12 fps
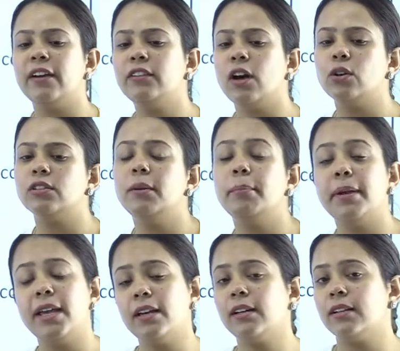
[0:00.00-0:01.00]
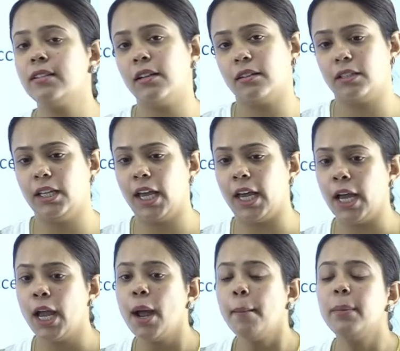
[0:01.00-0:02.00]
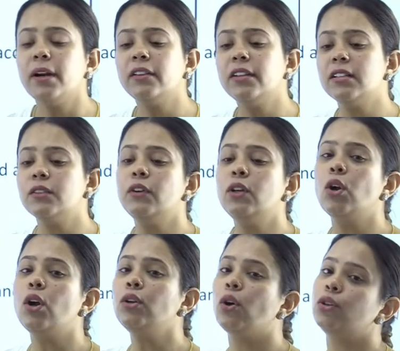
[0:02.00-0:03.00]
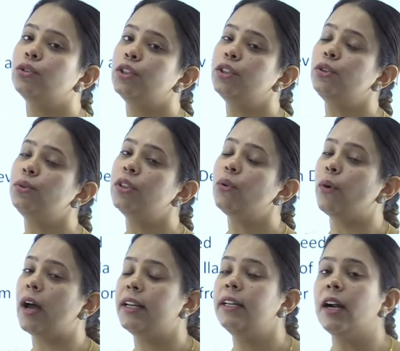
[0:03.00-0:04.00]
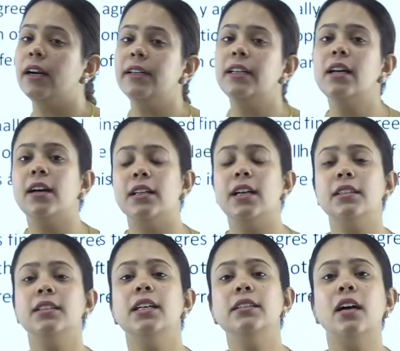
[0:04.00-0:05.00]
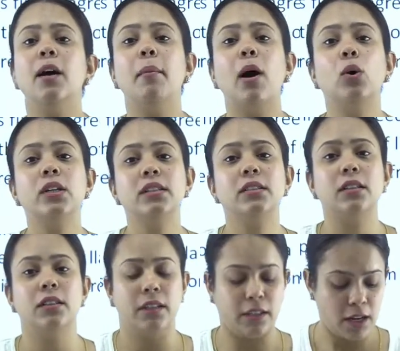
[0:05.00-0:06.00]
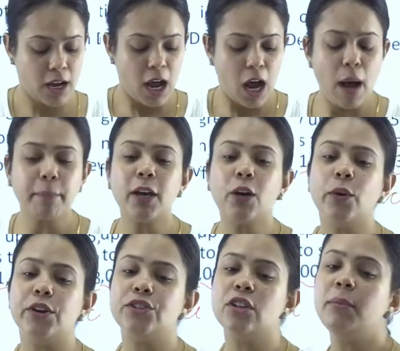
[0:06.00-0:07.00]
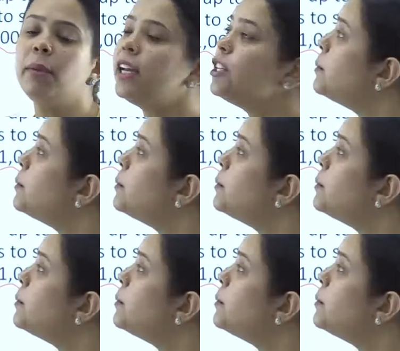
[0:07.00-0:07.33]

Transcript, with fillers: थाउजेंड पे कर सकती है बट दिस विल नॉट कॉन्स्टिट्यूट अ वैलिड अनलेस हिज अमाउंट इज सर्टेन आपके क्वेश्चन में जब